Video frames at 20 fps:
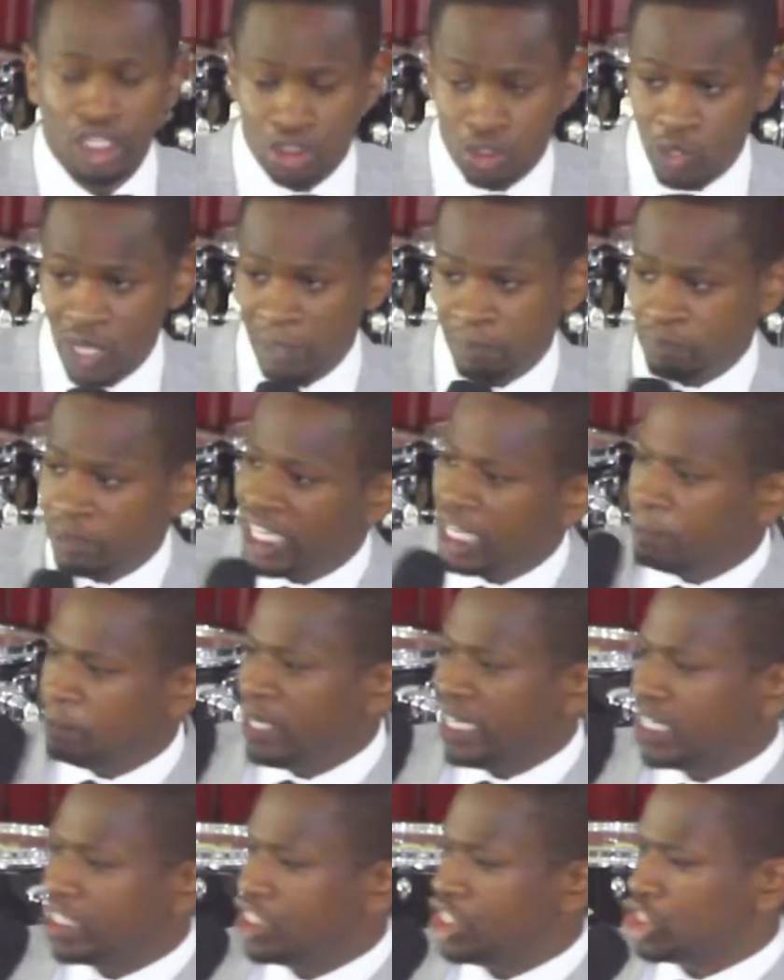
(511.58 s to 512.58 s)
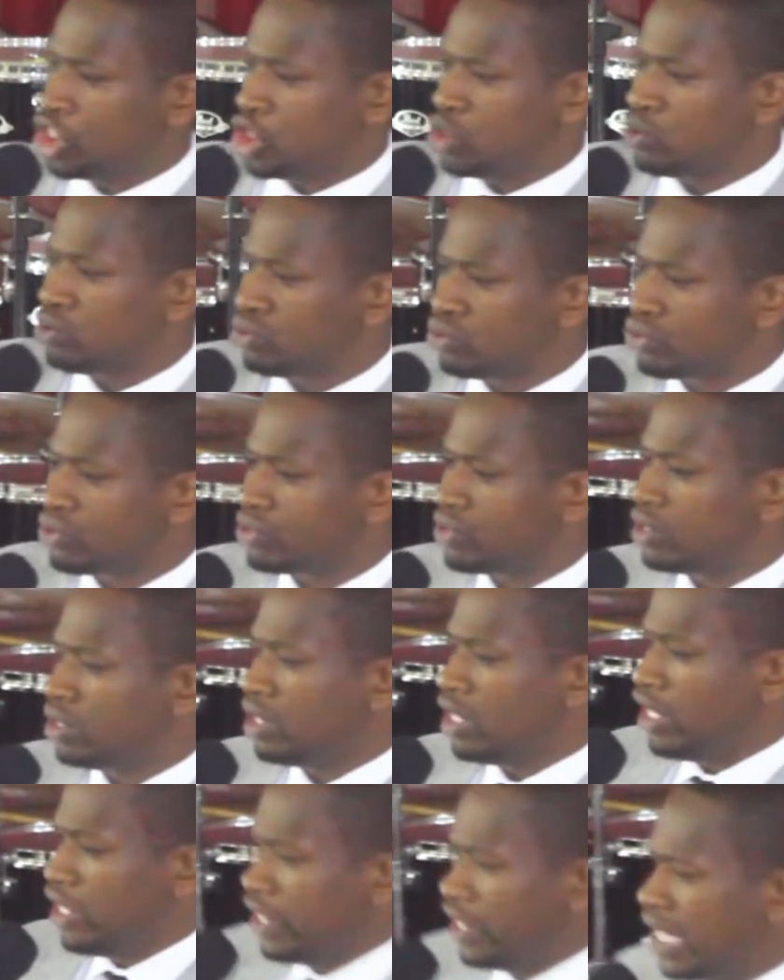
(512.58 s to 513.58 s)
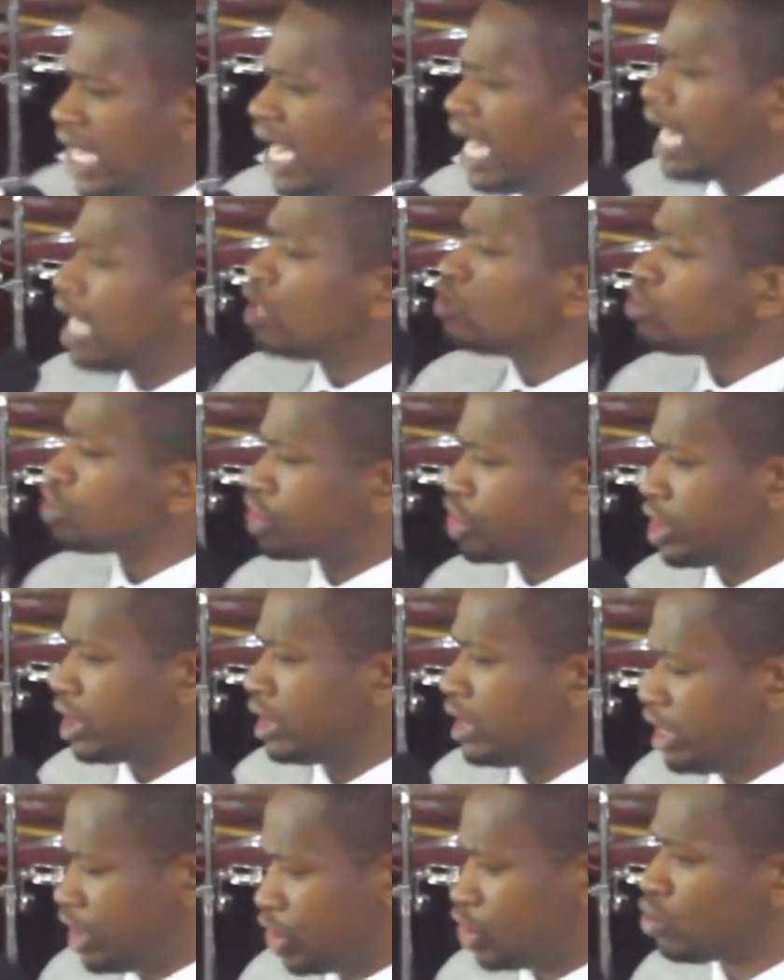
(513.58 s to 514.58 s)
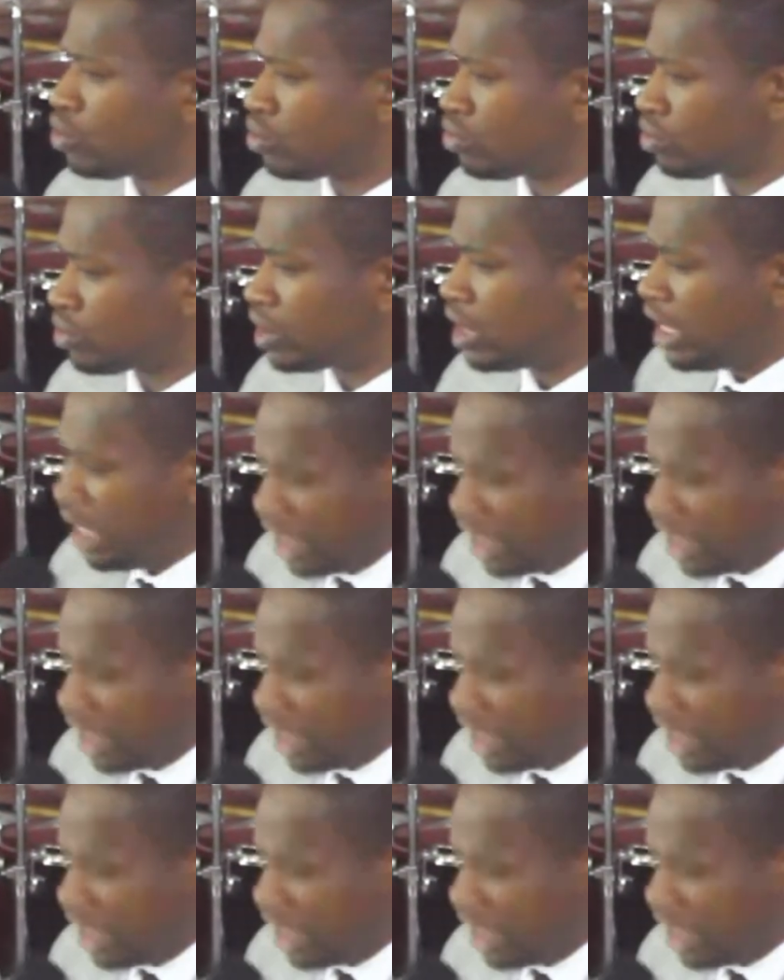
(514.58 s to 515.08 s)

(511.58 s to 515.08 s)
Dieu a préparé des choses il a arrangé des choses.